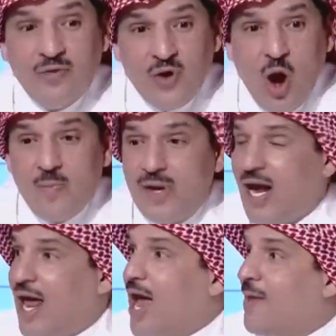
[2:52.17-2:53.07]
في يوم من
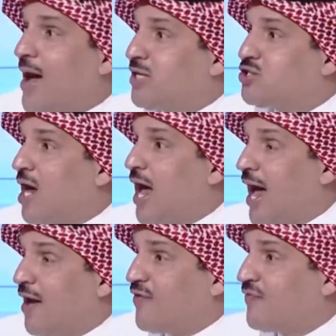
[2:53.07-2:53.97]
الايام عشر
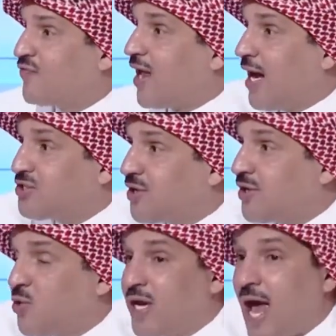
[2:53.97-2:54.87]
افضل عشر
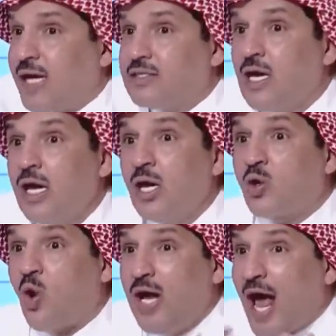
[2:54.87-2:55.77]
دوريات
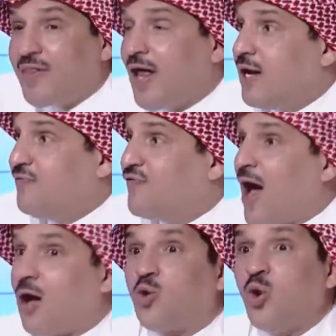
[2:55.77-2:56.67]
كل هذا
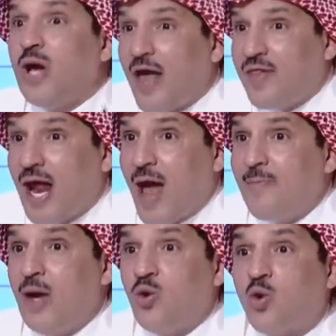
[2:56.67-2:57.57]
الانفاق وكل هذا
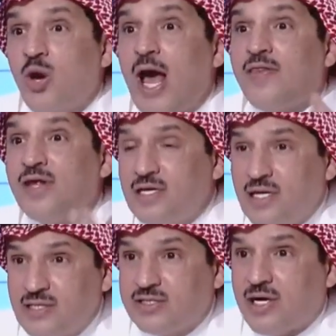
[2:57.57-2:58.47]
العمل وكل هذه
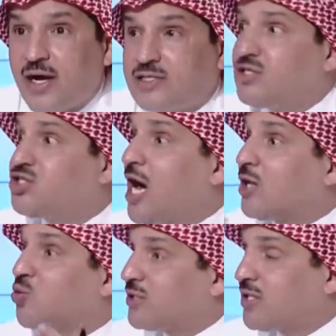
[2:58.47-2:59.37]

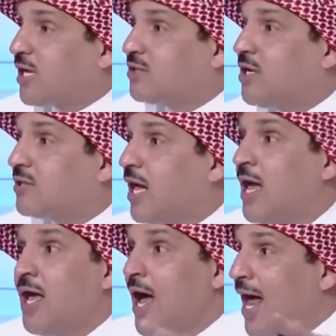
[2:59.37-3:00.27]
الاستراتيجيات والتخطيط
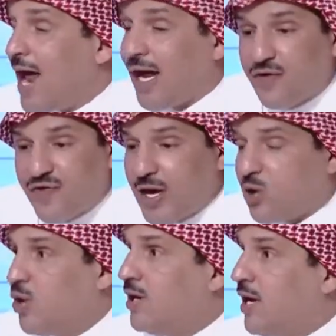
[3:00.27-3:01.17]
الهدف ان
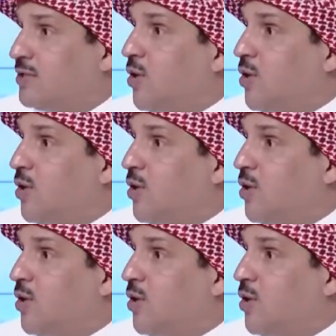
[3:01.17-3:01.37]
يكون انت